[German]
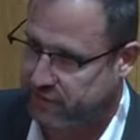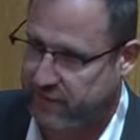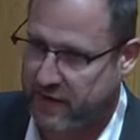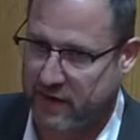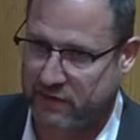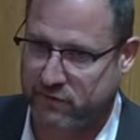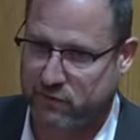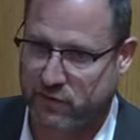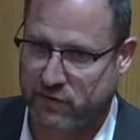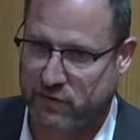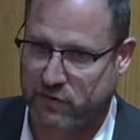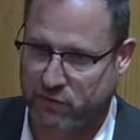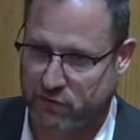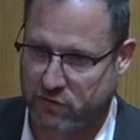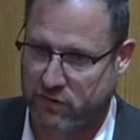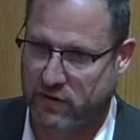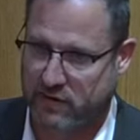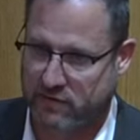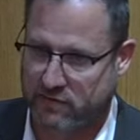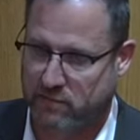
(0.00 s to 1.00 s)
Verantwortung,
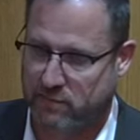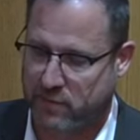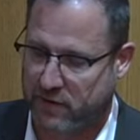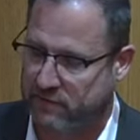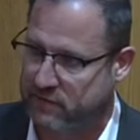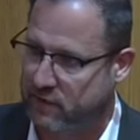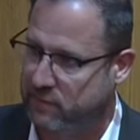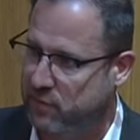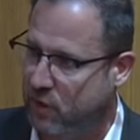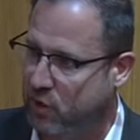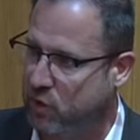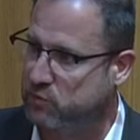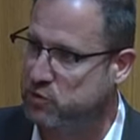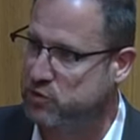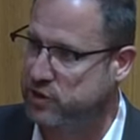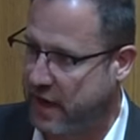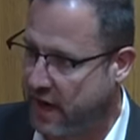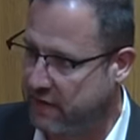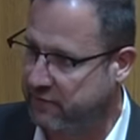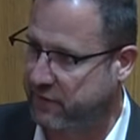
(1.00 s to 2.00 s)
sondern geht es im Prinzip auch um
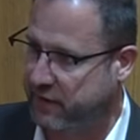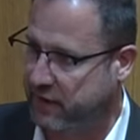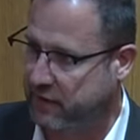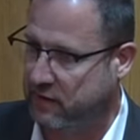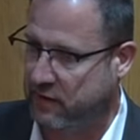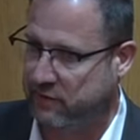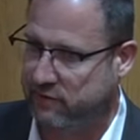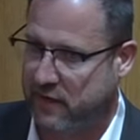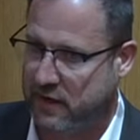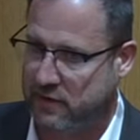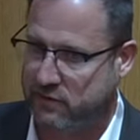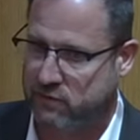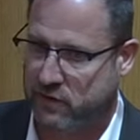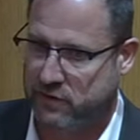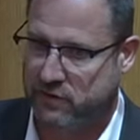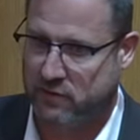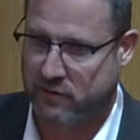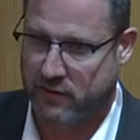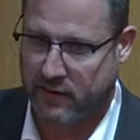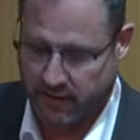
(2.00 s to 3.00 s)
strafrechtliche
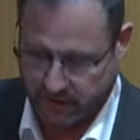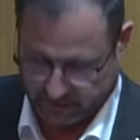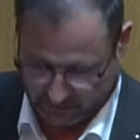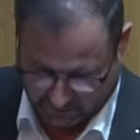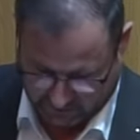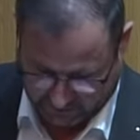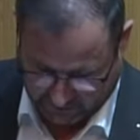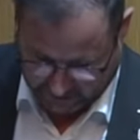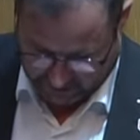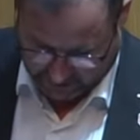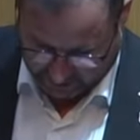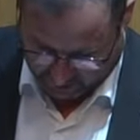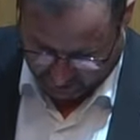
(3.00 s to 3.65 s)
Verantwortung, die Sie alle